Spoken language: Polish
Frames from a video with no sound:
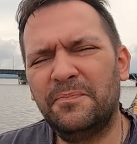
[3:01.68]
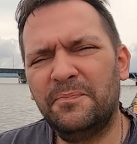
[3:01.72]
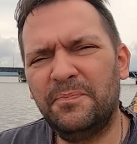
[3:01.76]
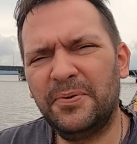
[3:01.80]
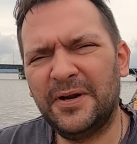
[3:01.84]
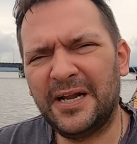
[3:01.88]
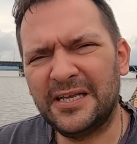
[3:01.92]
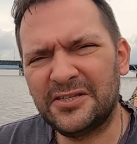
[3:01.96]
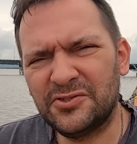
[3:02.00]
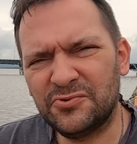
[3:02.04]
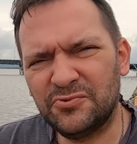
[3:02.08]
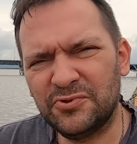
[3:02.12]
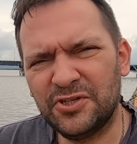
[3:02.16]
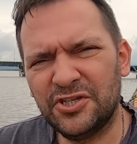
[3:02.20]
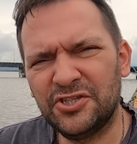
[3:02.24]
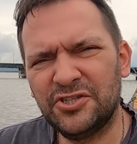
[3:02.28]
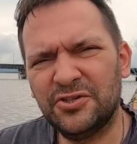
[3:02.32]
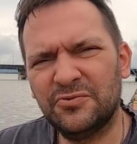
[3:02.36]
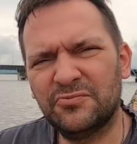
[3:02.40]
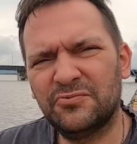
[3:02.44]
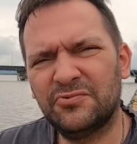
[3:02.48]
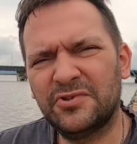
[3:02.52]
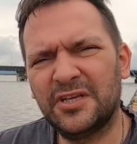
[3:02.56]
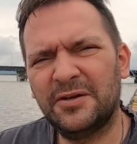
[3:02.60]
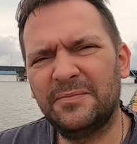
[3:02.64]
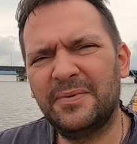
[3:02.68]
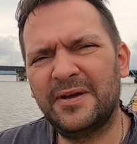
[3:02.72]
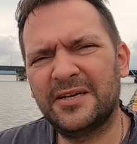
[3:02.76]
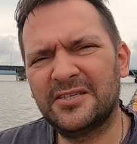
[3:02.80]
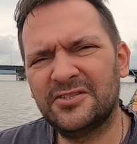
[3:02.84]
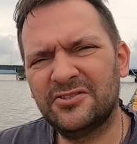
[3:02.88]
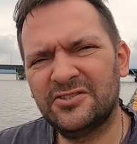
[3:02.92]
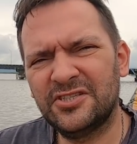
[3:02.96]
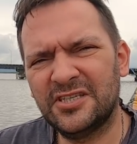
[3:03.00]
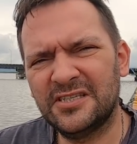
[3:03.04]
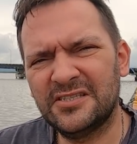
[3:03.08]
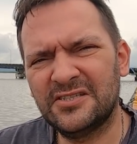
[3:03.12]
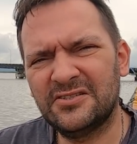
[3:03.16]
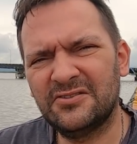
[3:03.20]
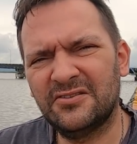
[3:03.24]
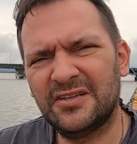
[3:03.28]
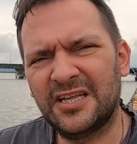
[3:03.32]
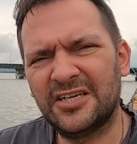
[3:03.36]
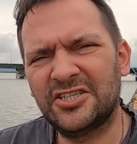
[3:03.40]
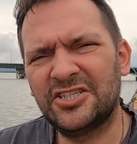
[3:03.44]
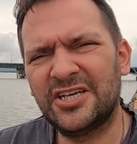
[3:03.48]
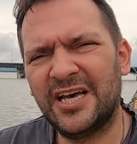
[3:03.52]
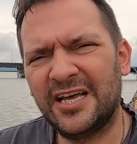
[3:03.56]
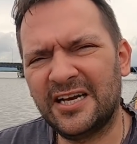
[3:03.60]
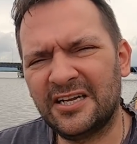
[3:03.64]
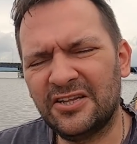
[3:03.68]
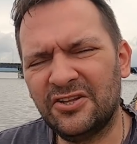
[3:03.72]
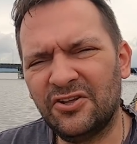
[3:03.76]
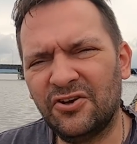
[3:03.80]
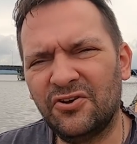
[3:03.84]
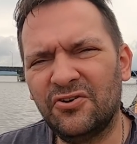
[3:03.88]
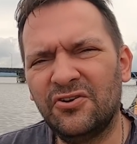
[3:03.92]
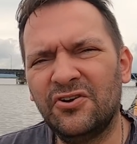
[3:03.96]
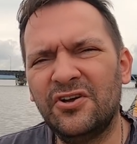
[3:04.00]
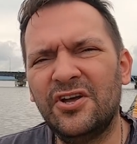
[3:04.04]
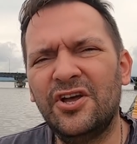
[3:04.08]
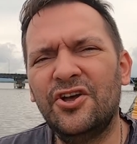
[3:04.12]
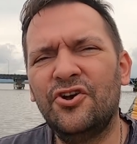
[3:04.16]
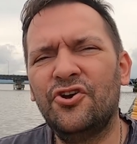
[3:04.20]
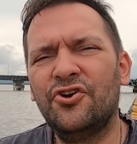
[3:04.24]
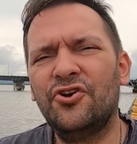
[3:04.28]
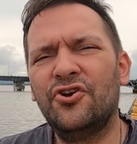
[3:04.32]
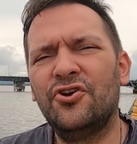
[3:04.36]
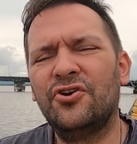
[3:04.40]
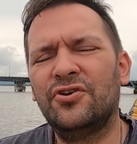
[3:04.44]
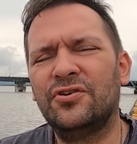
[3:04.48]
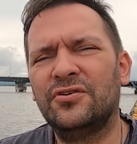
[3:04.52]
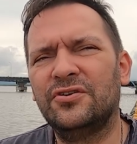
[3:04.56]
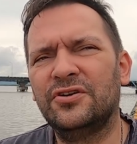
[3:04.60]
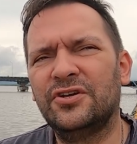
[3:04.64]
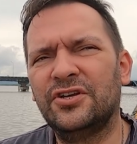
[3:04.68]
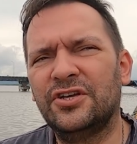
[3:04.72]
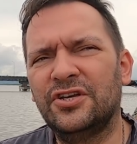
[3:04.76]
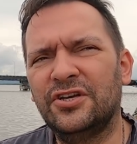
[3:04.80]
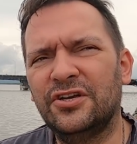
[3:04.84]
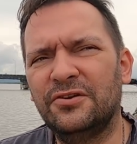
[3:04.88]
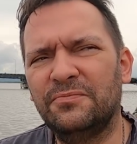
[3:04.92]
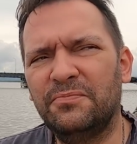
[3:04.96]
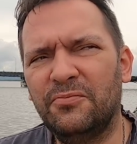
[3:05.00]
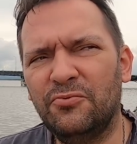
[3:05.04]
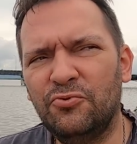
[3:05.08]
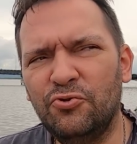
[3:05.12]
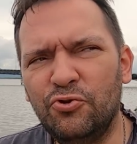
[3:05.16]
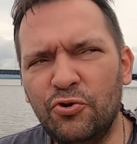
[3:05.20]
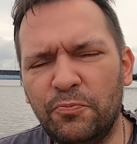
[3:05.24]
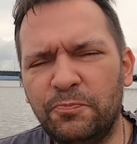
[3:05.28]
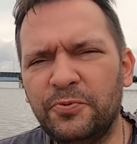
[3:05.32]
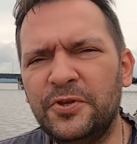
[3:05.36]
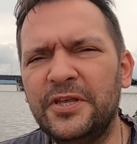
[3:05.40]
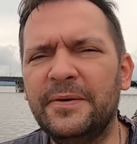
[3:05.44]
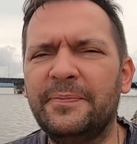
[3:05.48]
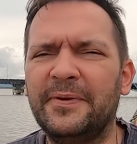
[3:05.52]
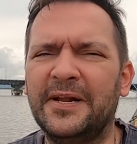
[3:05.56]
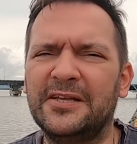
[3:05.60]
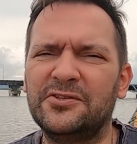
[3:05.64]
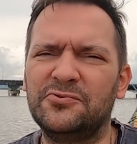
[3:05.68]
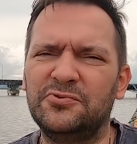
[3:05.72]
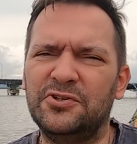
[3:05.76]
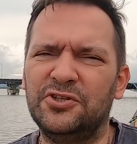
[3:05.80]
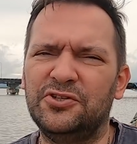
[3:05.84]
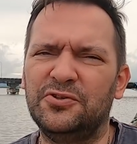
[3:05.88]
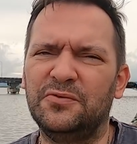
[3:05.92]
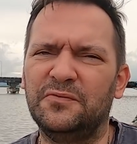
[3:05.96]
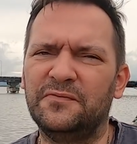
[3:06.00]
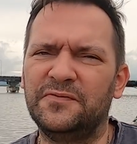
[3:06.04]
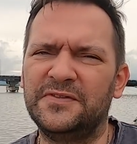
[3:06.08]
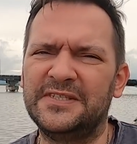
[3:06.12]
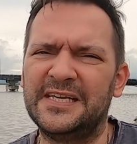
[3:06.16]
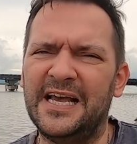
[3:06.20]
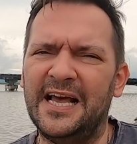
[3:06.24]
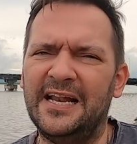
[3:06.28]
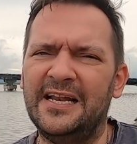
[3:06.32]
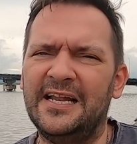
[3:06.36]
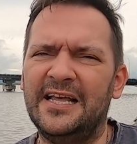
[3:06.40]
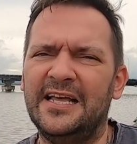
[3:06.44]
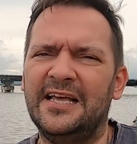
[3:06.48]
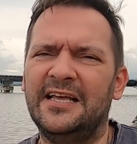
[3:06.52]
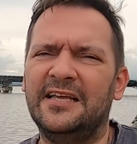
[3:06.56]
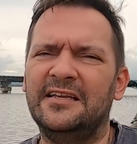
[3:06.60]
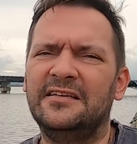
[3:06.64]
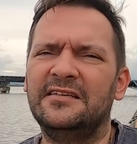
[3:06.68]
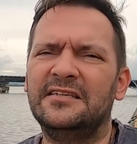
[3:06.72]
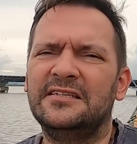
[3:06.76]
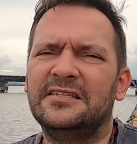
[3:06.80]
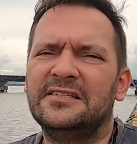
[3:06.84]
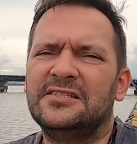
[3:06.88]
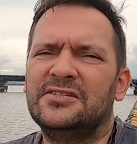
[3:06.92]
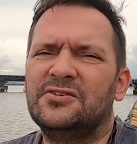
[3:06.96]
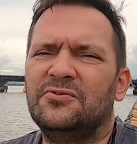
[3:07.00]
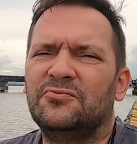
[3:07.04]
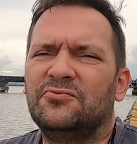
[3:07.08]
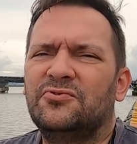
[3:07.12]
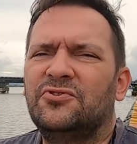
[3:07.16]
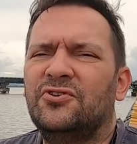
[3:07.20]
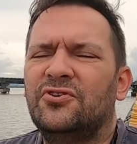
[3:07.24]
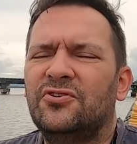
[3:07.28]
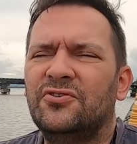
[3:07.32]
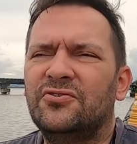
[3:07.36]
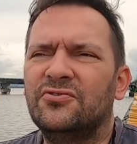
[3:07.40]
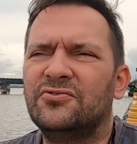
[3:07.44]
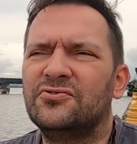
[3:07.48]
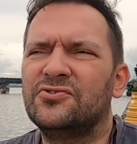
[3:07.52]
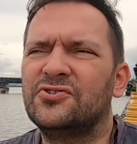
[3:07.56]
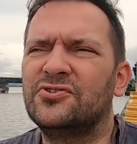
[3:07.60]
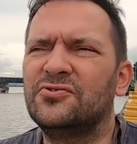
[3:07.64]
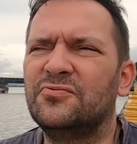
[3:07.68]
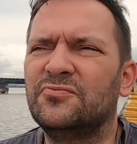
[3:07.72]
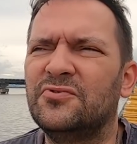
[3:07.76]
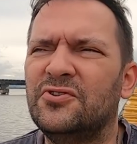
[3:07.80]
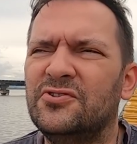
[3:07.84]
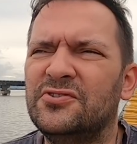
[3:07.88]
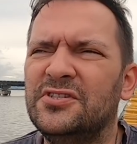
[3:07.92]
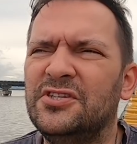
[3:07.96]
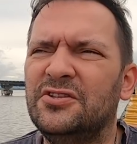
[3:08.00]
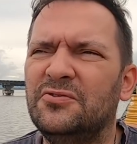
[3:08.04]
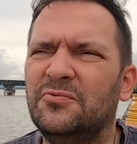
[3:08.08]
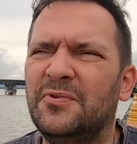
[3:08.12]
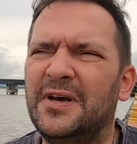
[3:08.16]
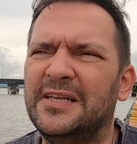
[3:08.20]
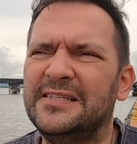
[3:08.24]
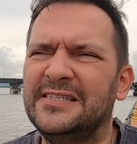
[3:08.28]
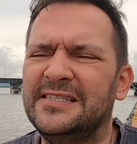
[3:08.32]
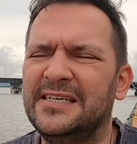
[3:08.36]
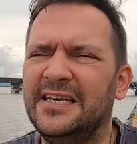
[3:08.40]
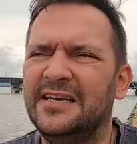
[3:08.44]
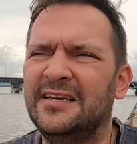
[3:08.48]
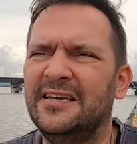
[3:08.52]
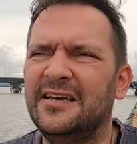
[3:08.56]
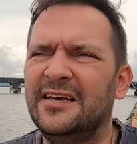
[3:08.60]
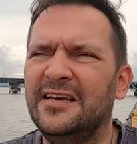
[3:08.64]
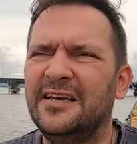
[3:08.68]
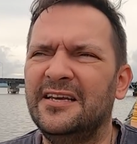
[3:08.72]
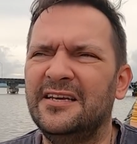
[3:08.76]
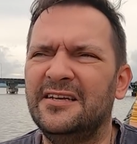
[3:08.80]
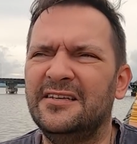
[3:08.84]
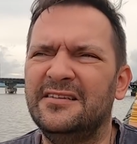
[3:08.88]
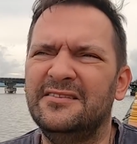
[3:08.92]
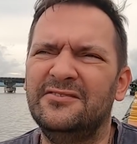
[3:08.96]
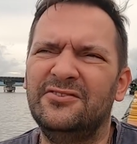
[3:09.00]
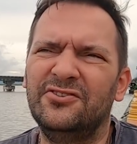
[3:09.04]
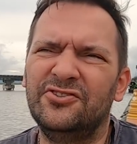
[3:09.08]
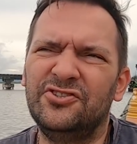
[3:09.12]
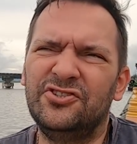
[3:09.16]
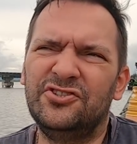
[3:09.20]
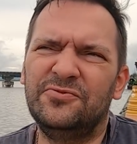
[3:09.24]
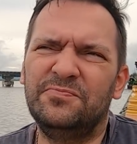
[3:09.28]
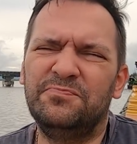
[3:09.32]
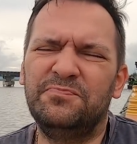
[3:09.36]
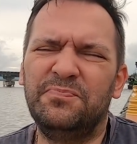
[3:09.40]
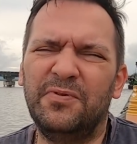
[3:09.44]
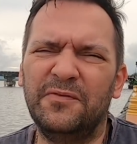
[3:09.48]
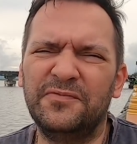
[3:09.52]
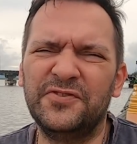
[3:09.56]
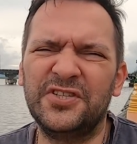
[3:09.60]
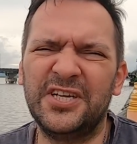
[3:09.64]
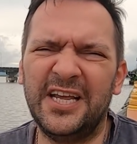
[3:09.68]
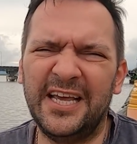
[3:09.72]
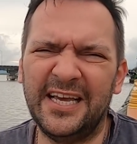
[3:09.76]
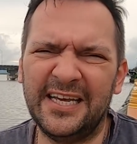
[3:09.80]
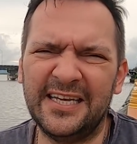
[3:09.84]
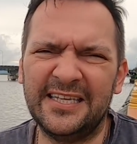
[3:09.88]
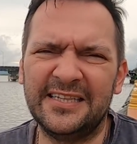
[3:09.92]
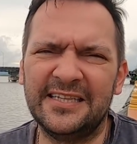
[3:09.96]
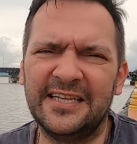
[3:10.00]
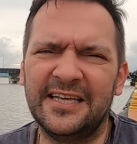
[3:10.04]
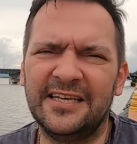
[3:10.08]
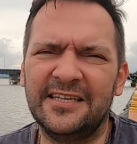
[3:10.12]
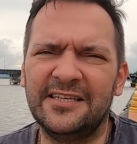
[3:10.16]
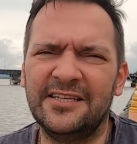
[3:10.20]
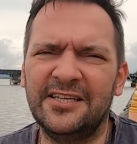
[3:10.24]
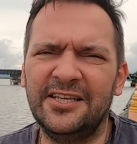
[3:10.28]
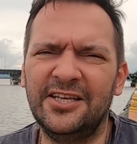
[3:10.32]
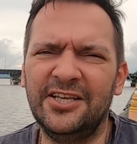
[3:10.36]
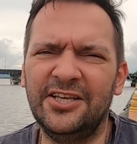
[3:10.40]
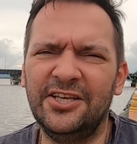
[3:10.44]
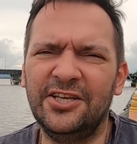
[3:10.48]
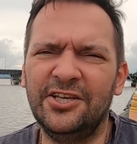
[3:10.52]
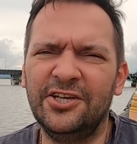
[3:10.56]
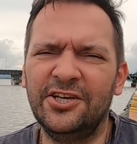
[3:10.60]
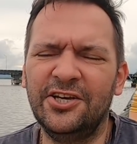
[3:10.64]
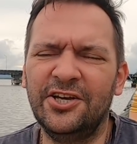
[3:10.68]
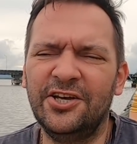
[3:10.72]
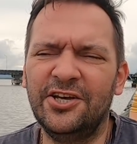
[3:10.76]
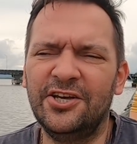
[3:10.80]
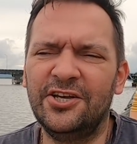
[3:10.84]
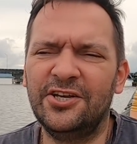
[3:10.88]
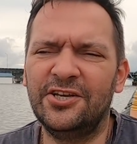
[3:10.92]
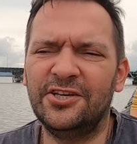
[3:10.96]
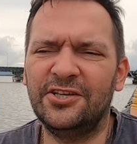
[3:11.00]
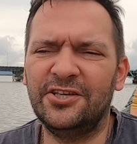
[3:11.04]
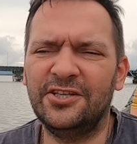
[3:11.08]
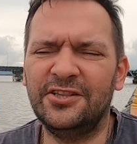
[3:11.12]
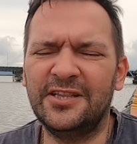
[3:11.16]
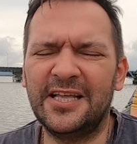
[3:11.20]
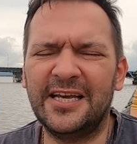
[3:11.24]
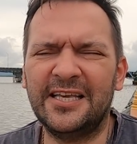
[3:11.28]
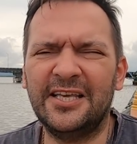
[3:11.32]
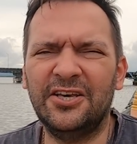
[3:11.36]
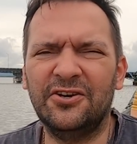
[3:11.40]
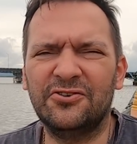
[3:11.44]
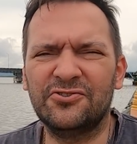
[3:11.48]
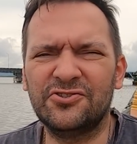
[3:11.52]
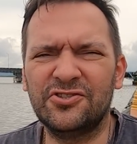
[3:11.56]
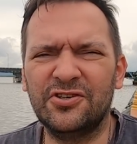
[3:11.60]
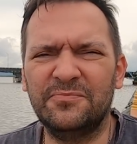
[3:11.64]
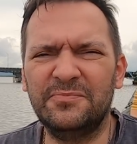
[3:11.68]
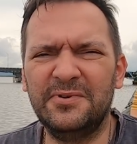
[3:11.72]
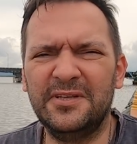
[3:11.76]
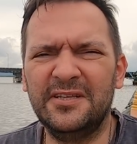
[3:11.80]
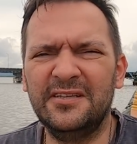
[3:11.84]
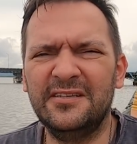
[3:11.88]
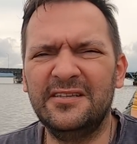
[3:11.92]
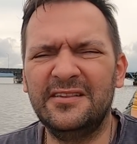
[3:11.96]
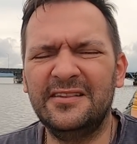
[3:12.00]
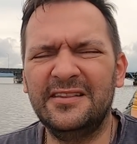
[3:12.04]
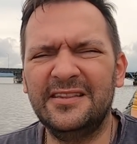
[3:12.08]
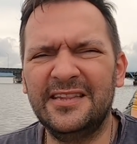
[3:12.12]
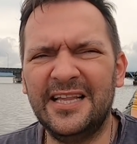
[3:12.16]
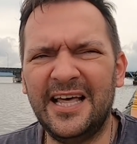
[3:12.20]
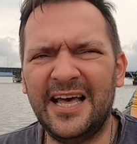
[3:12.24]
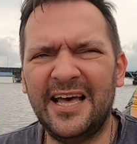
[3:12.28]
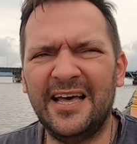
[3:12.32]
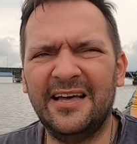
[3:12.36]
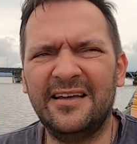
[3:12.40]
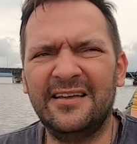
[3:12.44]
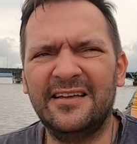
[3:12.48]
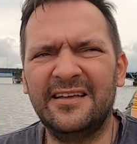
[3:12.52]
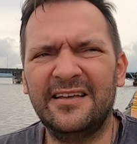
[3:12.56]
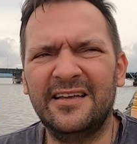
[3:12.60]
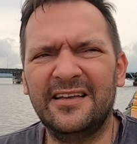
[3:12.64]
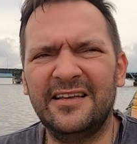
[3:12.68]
pracuje się tutaj bardzo często na czarno e, lub nie pracuje się wcale, są to, są to sytuacje dość powszechne i, i takie osoby na